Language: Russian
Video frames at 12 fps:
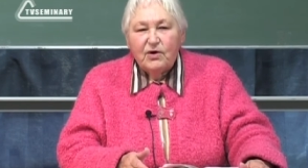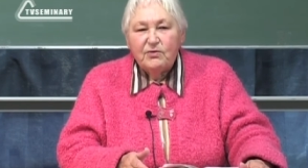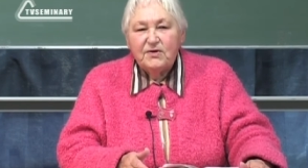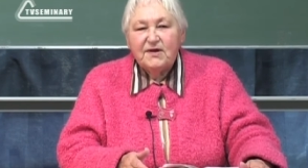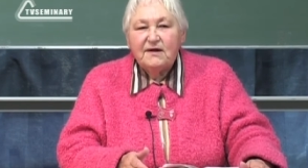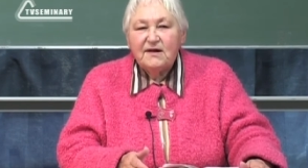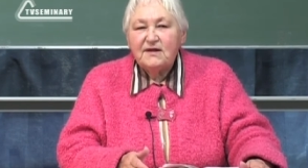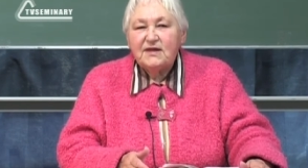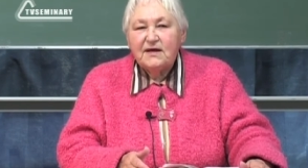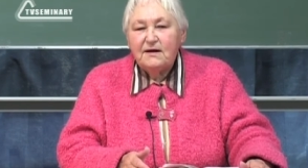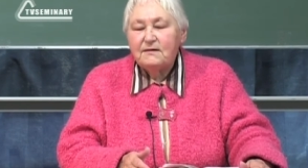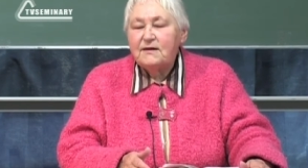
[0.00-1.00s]
он сказал
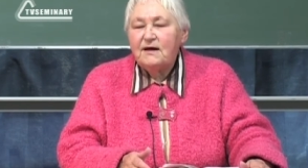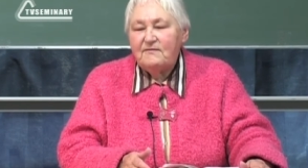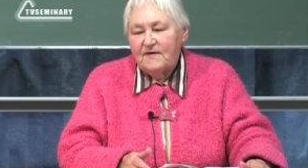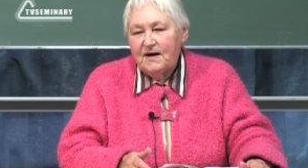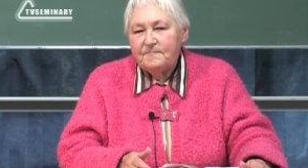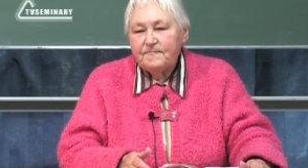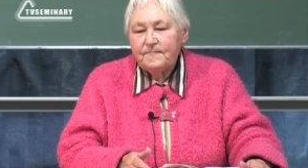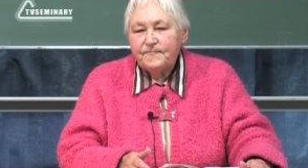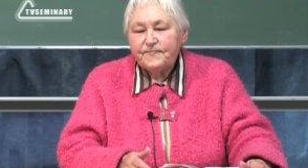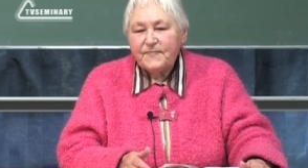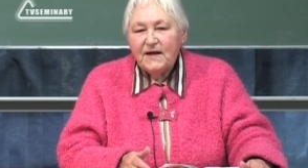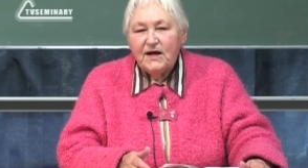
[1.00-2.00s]
такие слова,
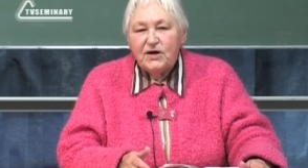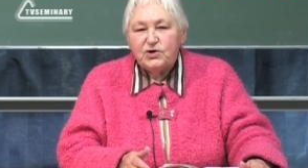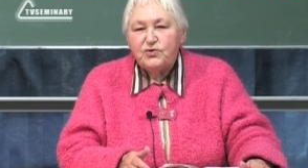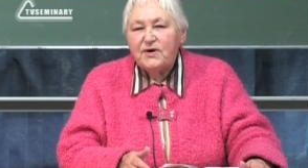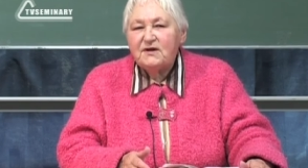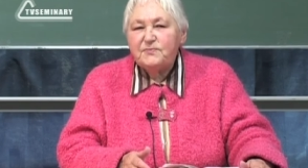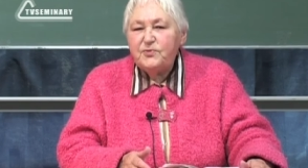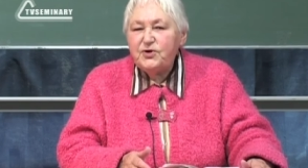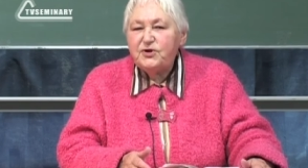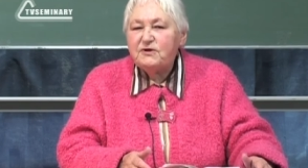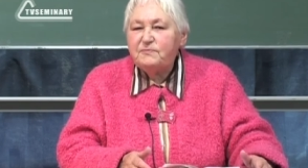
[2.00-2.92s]
что Господь